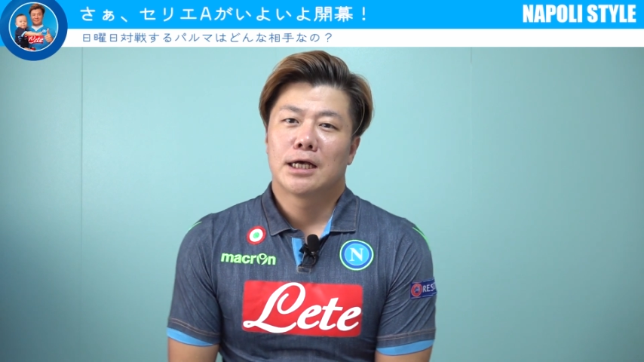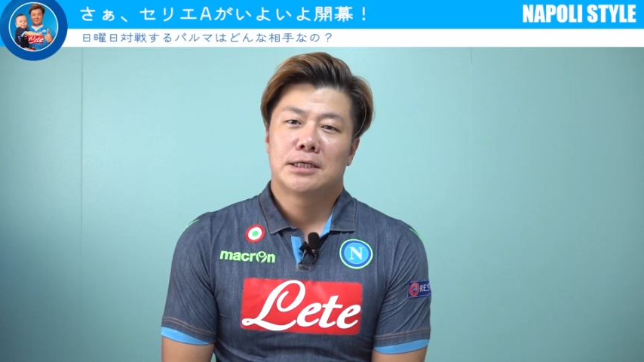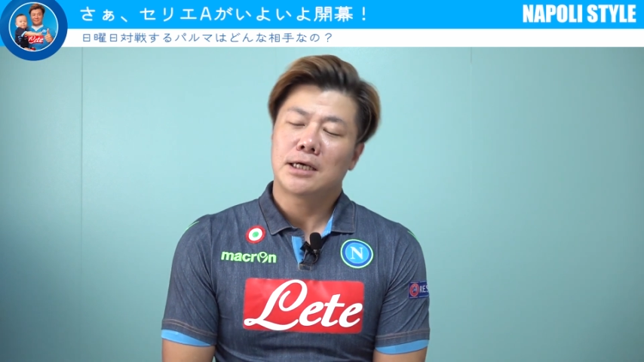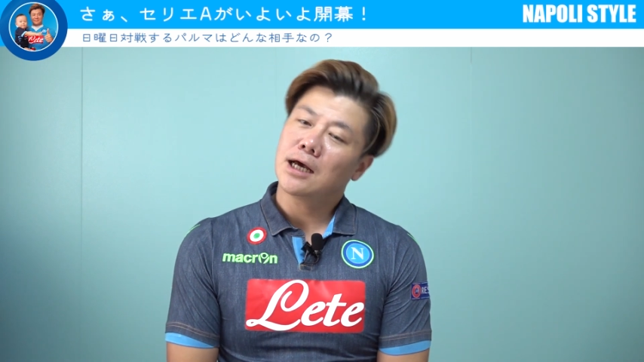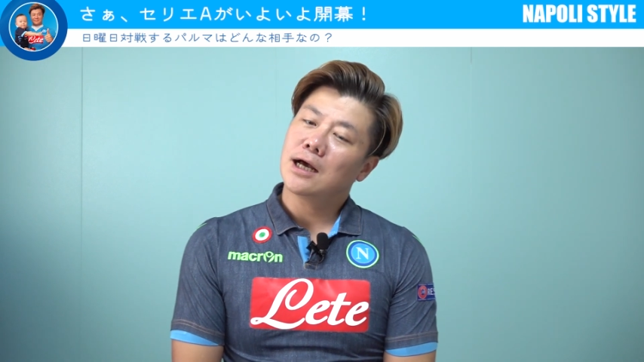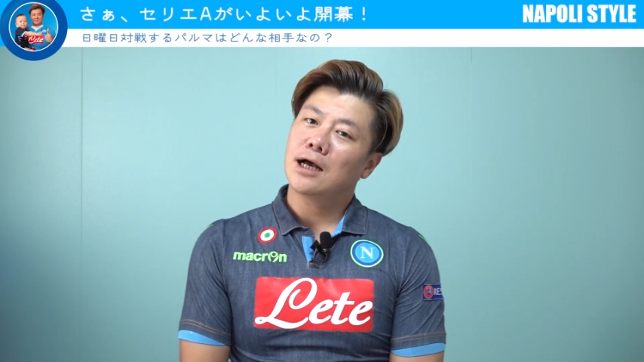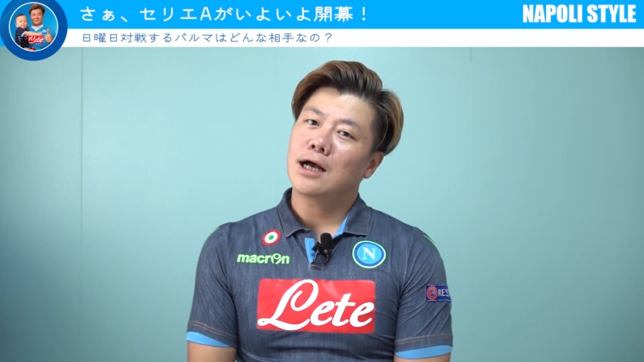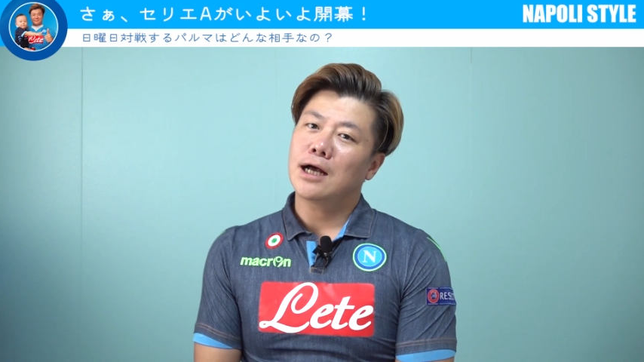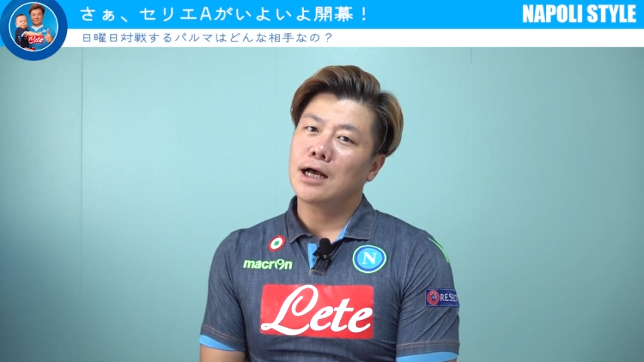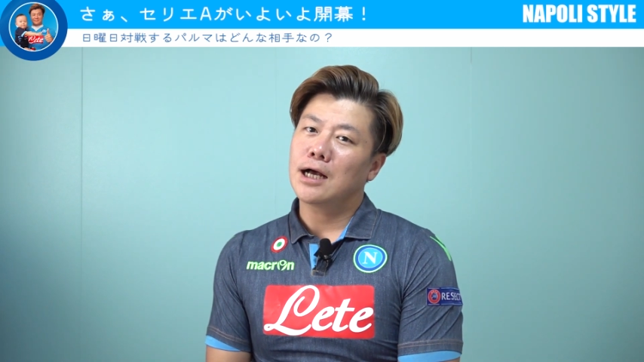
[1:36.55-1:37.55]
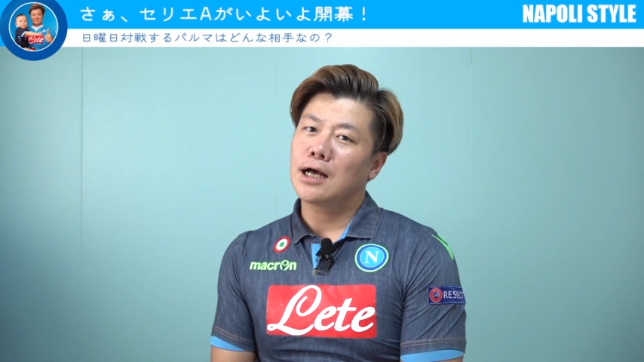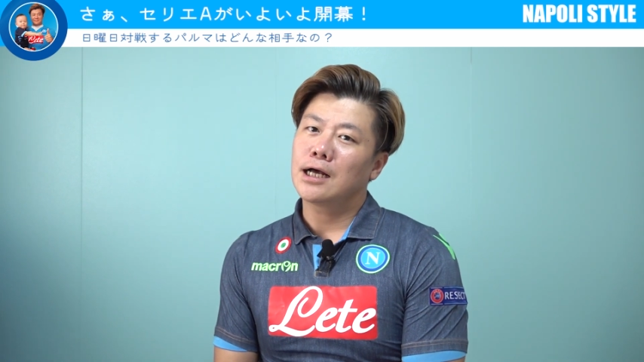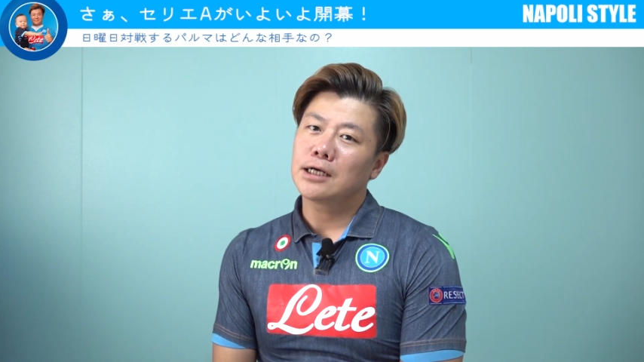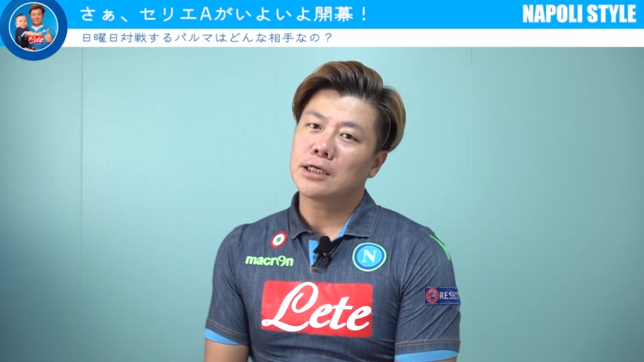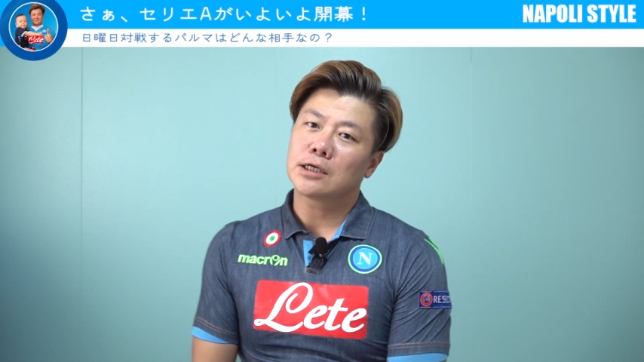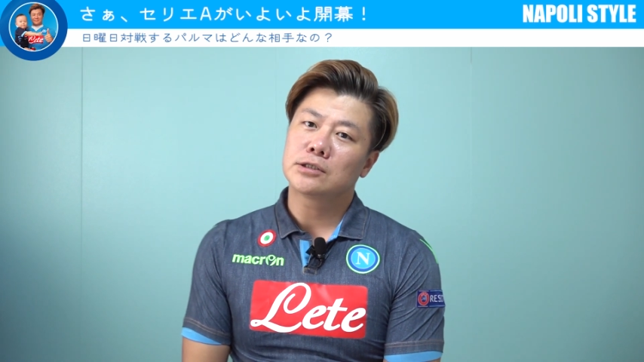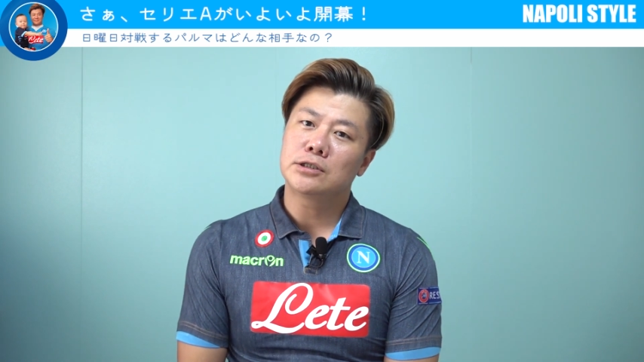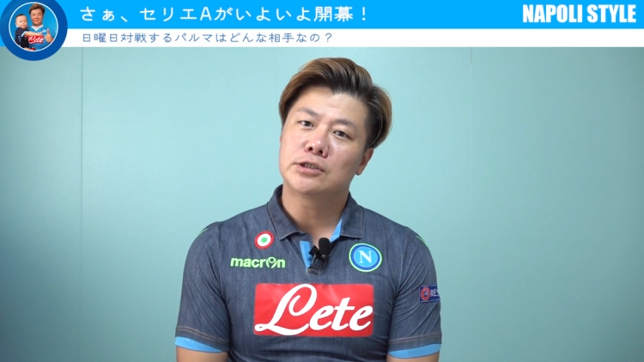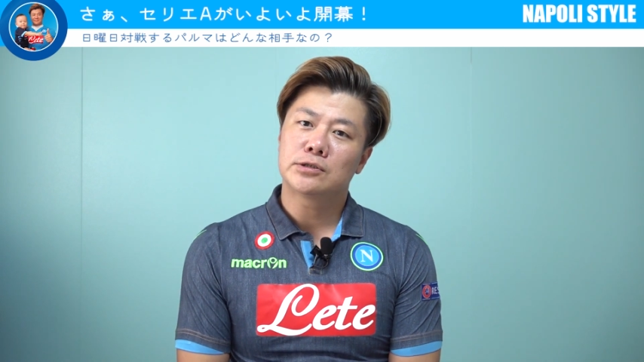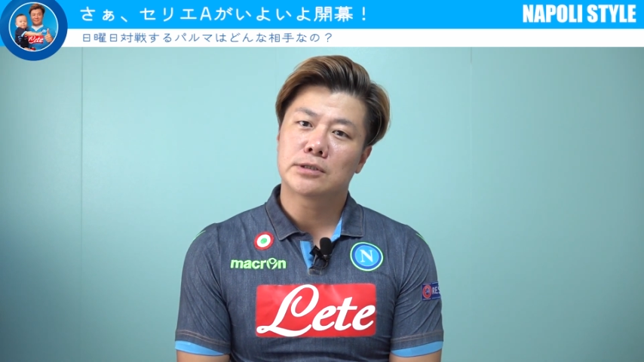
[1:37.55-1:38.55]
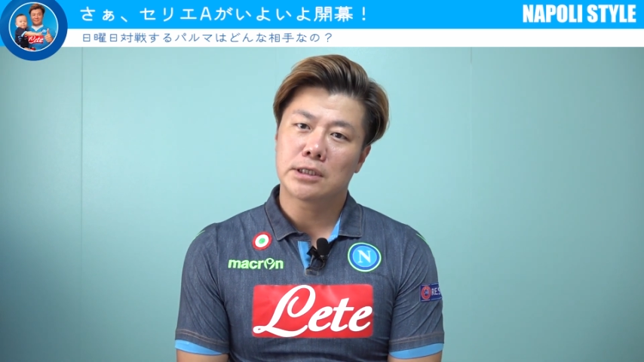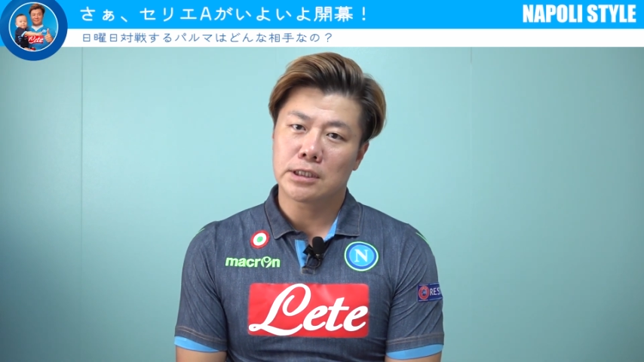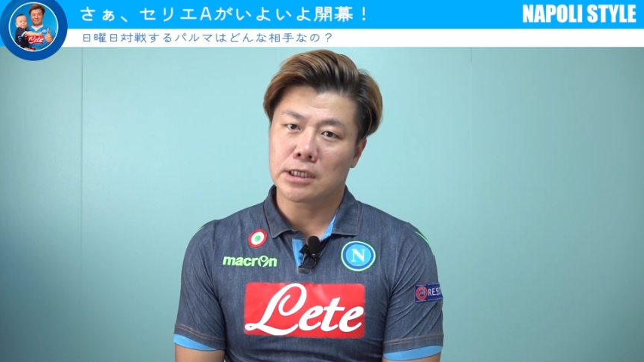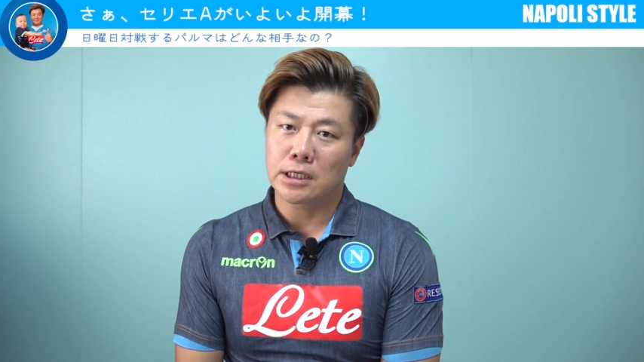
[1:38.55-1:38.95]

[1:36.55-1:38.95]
いやー120何人